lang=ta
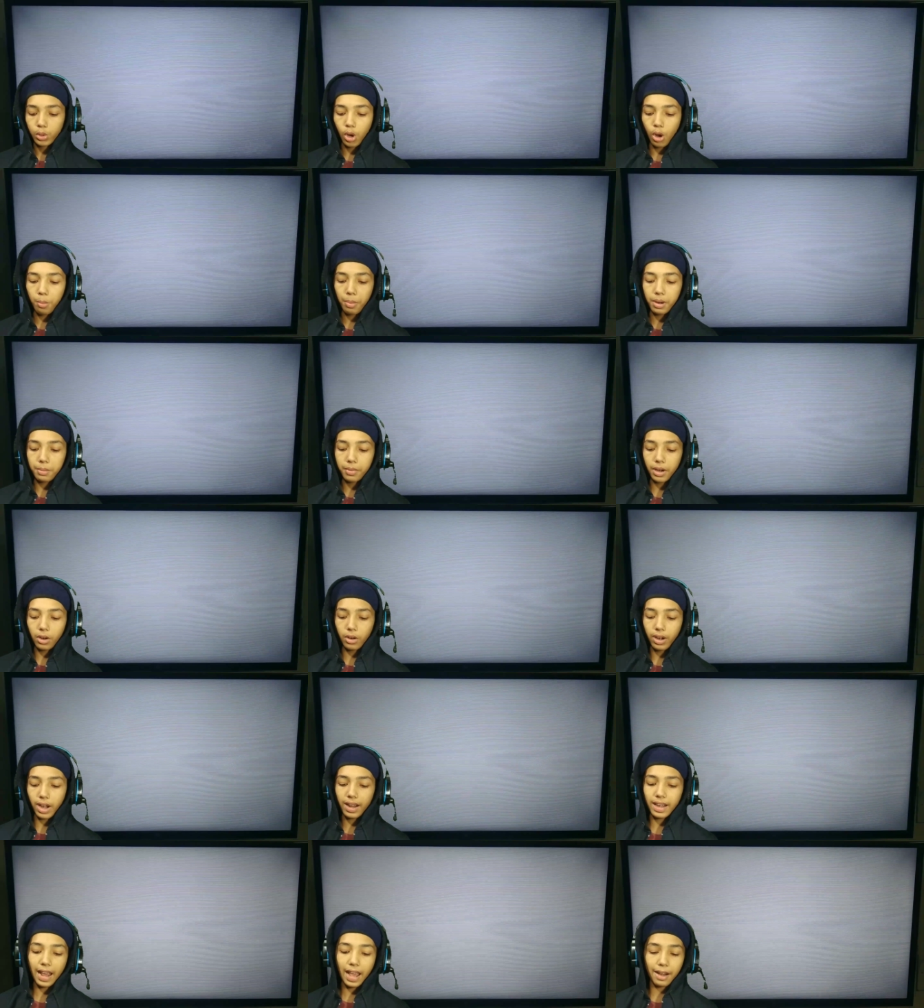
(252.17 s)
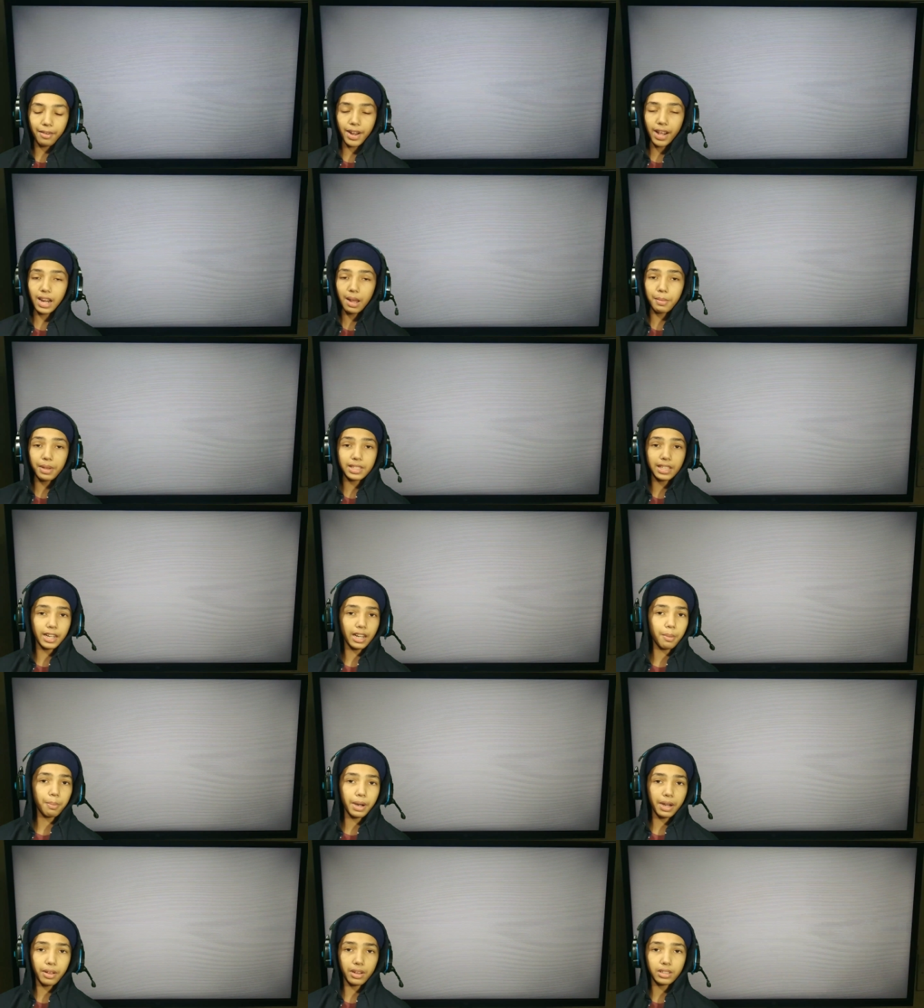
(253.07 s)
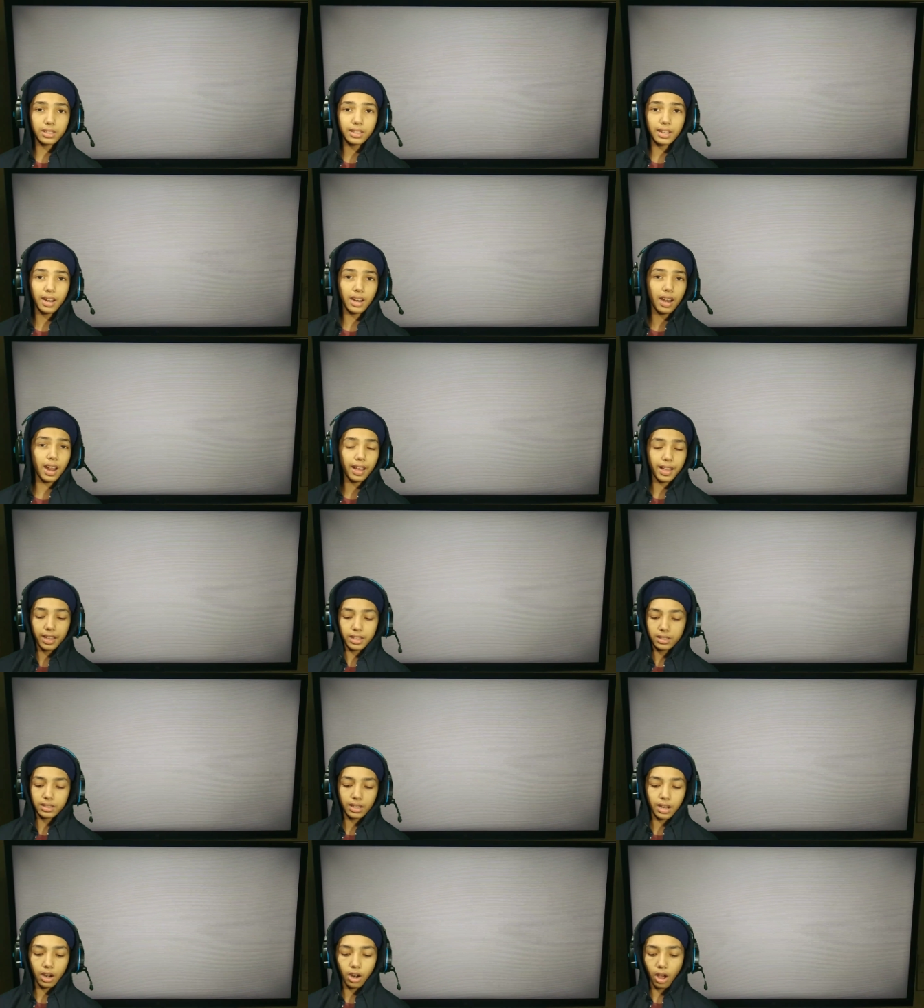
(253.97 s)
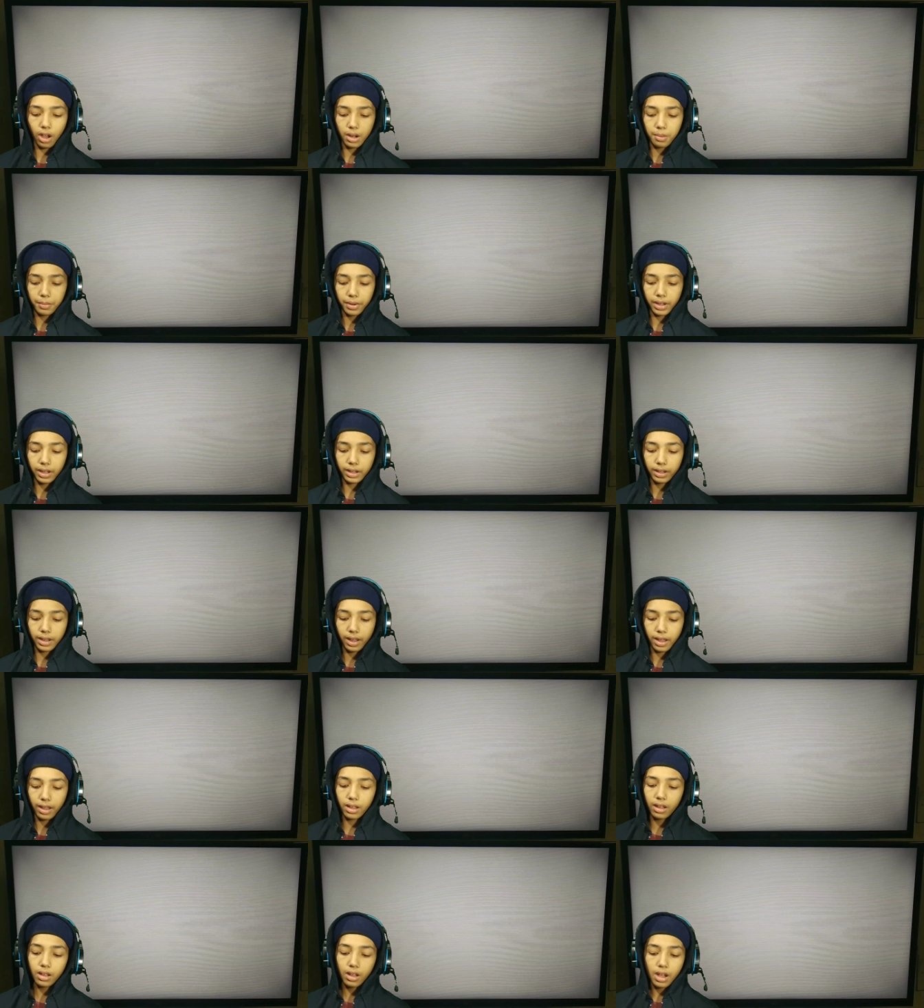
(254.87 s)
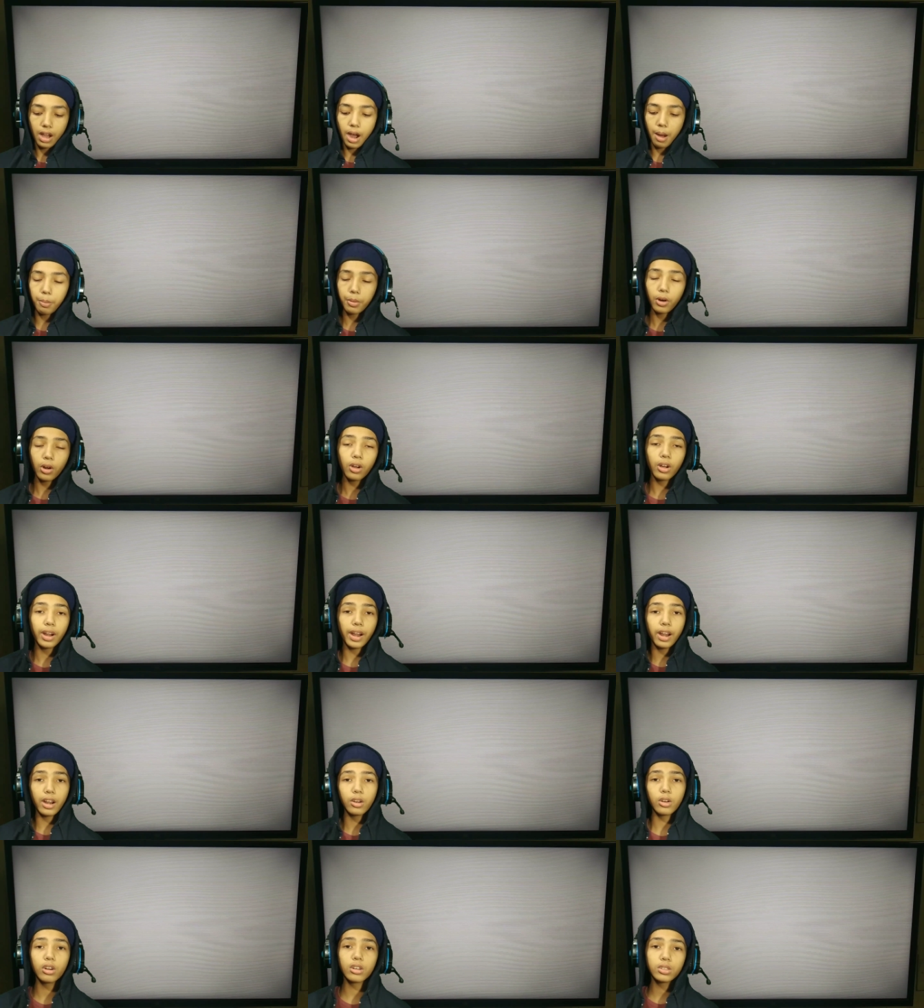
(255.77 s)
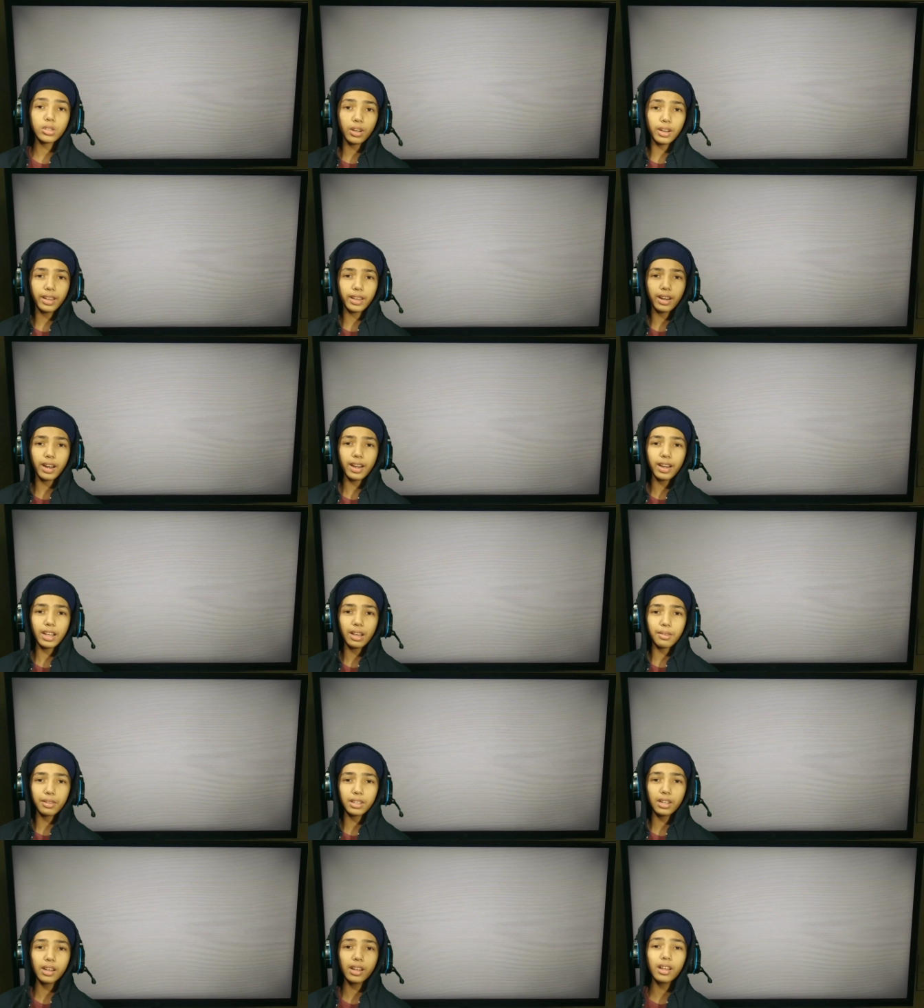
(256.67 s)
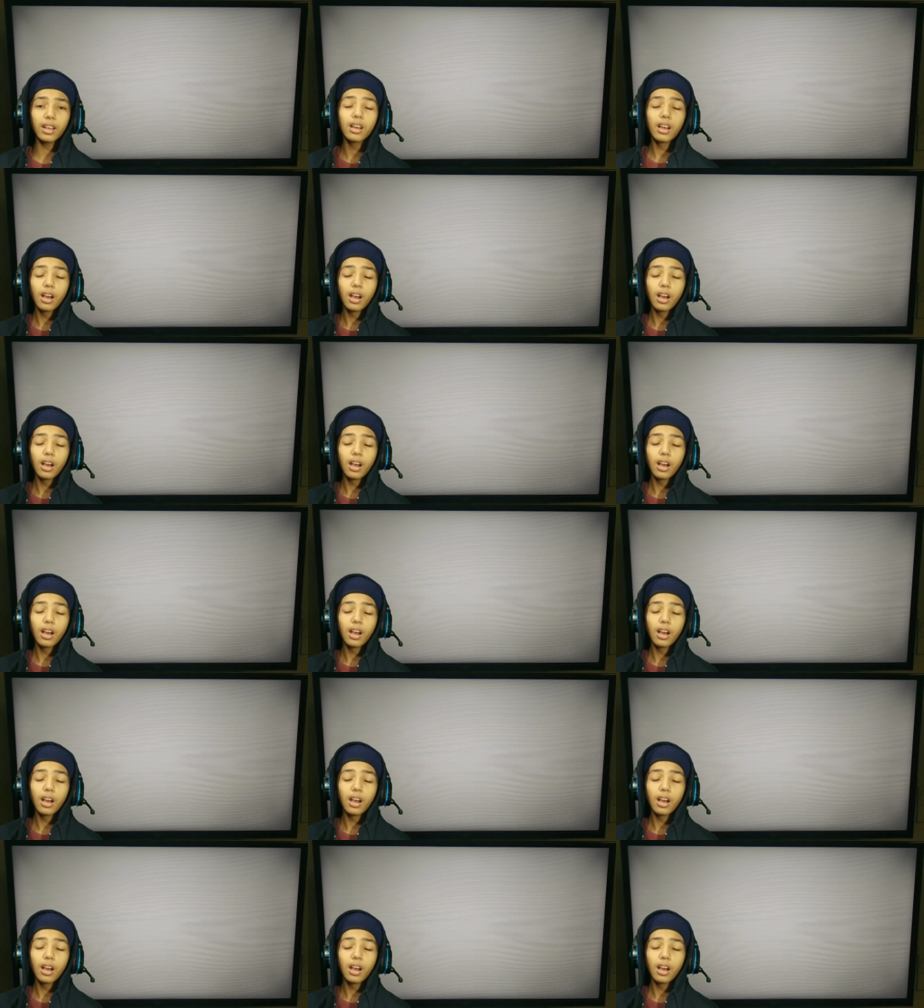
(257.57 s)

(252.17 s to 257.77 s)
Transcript: ஸோ ஓப்பன் பண்ணோடனே நான் எல்லாமே செட்டப் பண்ணி வச்சிட்டேன் நான் கெஸ்ட்டாக லாகின் பண்ணியிருக்கேன் அப்புறம் என்னன்னு சொல்லிக்கிறேன் நீங்கள் வந்து